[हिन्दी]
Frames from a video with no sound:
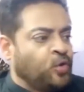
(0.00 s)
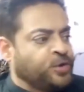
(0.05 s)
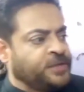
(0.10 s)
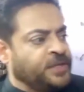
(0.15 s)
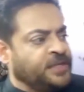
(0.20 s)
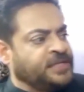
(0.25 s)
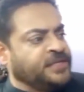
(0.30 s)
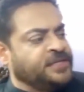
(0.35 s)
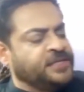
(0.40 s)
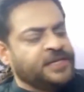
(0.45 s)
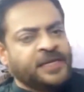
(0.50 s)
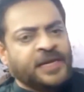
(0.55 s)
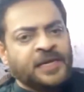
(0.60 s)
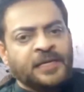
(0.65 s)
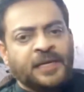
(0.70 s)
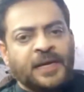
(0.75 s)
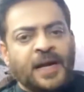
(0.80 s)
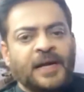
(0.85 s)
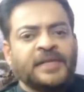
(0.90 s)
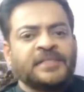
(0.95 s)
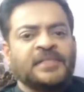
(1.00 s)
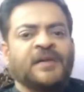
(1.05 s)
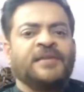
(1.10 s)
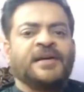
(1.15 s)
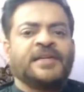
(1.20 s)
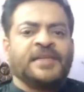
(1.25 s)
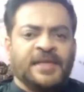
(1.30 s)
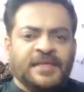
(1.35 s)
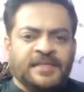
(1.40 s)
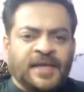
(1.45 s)
उसने तनसीख ने निकाह का
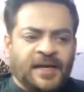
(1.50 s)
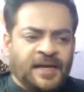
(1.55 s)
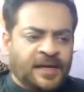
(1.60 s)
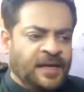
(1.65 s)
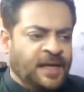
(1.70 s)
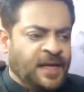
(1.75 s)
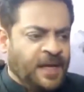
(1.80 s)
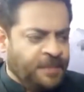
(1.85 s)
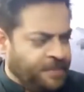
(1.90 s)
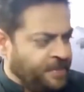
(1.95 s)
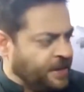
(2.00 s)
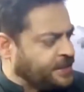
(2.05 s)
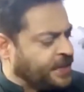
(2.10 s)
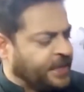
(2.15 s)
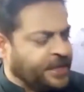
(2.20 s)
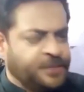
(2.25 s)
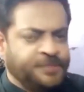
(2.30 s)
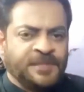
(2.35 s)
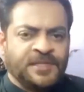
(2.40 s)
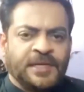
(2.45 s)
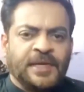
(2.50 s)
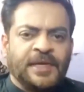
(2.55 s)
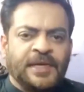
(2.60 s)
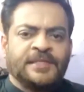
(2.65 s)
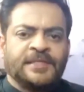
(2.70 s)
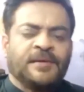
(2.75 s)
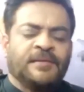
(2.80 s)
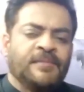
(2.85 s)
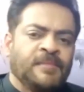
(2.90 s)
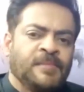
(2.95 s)
दावा किया था मैं अदालत में
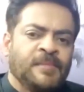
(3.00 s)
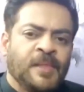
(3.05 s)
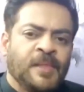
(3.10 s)
चलाया था